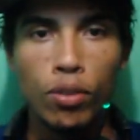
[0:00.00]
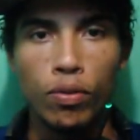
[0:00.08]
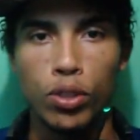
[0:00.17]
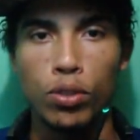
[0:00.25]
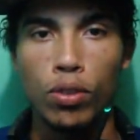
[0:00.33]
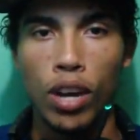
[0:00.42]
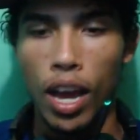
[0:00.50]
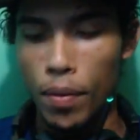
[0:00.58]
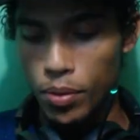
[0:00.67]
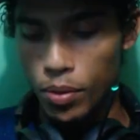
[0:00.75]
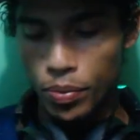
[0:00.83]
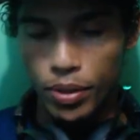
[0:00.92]
um vídeo
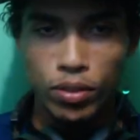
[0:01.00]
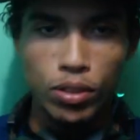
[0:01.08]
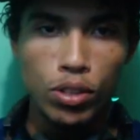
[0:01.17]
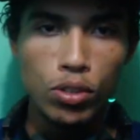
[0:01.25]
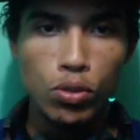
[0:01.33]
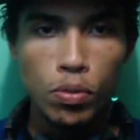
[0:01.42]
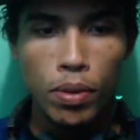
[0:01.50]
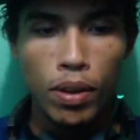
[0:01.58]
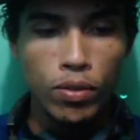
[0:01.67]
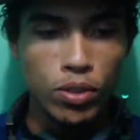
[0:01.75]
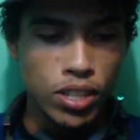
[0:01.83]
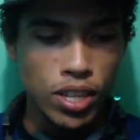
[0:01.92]
rápido pedindo desculpa pra
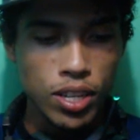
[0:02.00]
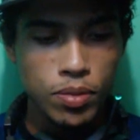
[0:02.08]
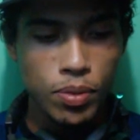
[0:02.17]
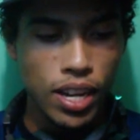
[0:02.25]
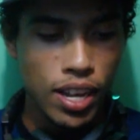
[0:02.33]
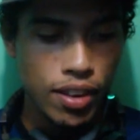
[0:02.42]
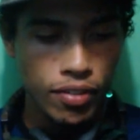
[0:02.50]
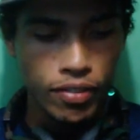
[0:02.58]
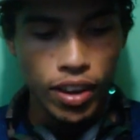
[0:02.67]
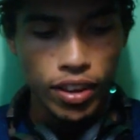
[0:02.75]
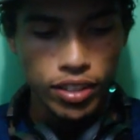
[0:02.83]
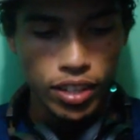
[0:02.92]
vocês pela
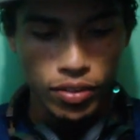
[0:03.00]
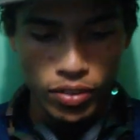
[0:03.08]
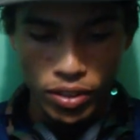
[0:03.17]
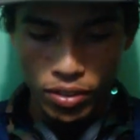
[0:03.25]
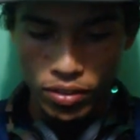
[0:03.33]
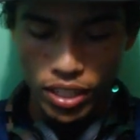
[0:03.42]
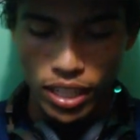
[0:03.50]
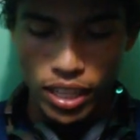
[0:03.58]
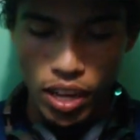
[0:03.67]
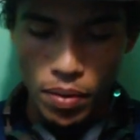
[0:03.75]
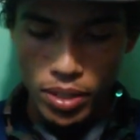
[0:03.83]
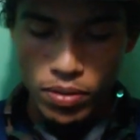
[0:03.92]
falta de vídeo no
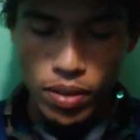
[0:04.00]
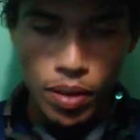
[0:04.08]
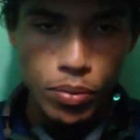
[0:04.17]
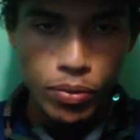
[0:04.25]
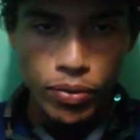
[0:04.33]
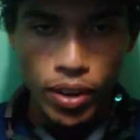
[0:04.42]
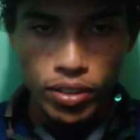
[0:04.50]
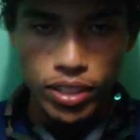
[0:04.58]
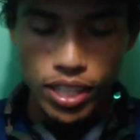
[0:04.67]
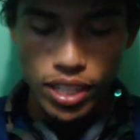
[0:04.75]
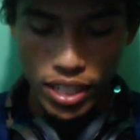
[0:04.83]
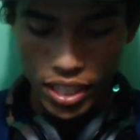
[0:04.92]
canal, mas não é por
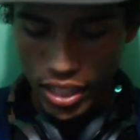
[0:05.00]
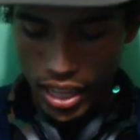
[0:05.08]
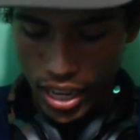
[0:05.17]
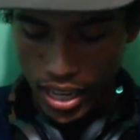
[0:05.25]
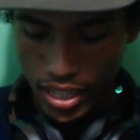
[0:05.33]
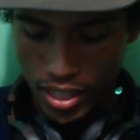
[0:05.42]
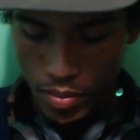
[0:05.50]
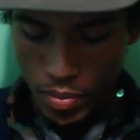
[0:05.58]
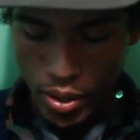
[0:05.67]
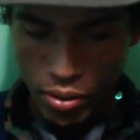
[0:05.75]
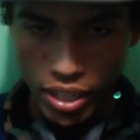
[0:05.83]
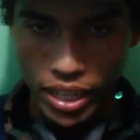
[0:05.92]
falta de interesse
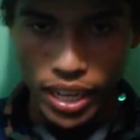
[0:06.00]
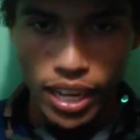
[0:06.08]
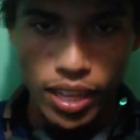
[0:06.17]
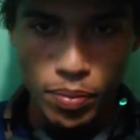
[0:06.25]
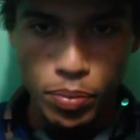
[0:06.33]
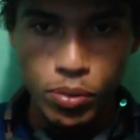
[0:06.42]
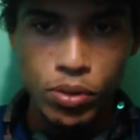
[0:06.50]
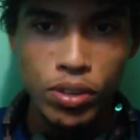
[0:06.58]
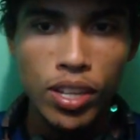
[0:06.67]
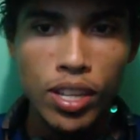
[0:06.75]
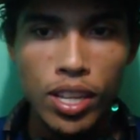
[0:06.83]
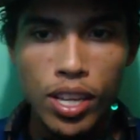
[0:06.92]
meu, tá ligado? É
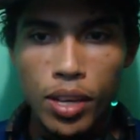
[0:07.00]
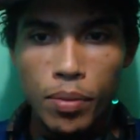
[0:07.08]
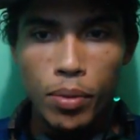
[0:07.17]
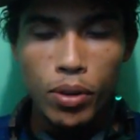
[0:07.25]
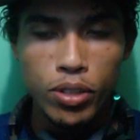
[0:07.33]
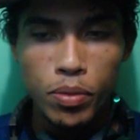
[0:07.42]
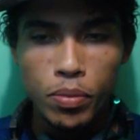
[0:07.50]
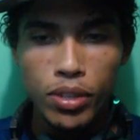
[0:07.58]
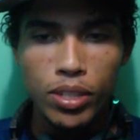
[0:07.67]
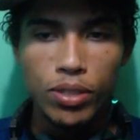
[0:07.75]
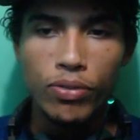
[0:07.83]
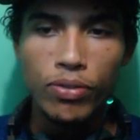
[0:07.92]
por pelo
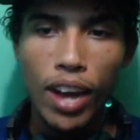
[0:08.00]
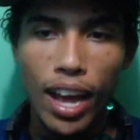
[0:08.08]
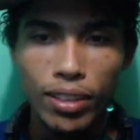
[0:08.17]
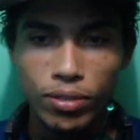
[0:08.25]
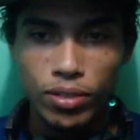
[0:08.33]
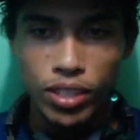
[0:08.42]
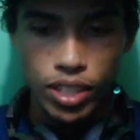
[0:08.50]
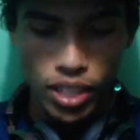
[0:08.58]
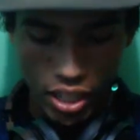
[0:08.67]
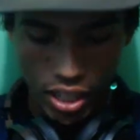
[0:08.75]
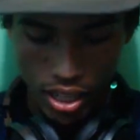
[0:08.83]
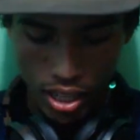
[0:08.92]
simples fato de
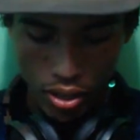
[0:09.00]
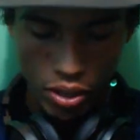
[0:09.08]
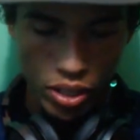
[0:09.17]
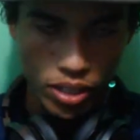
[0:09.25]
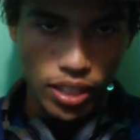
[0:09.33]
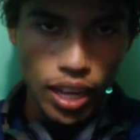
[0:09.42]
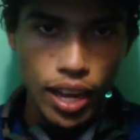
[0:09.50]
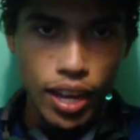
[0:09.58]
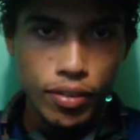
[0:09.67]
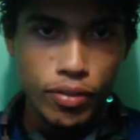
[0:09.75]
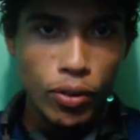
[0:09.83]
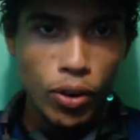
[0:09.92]
que
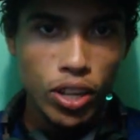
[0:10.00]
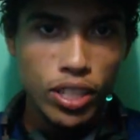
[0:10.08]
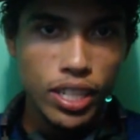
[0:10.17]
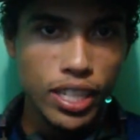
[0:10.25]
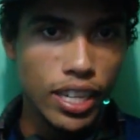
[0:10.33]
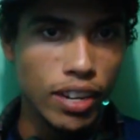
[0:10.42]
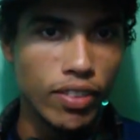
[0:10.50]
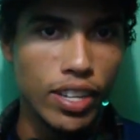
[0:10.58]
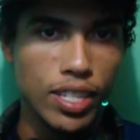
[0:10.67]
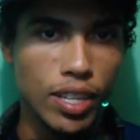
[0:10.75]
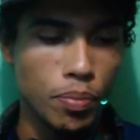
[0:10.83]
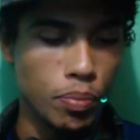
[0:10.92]
tá foda de gravar
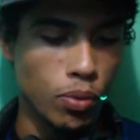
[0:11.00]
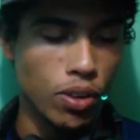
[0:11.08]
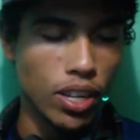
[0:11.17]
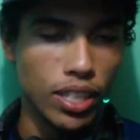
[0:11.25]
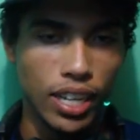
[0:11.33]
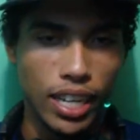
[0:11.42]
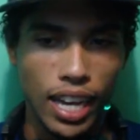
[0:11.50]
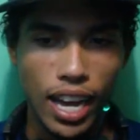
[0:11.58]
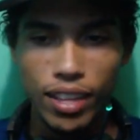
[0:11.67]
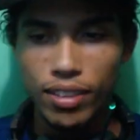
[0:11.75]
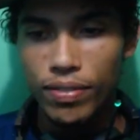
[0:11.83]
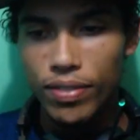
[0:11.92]
essa porra, tá
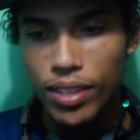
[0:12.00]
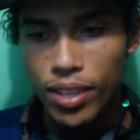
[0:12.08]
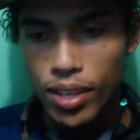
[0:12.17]
ligado?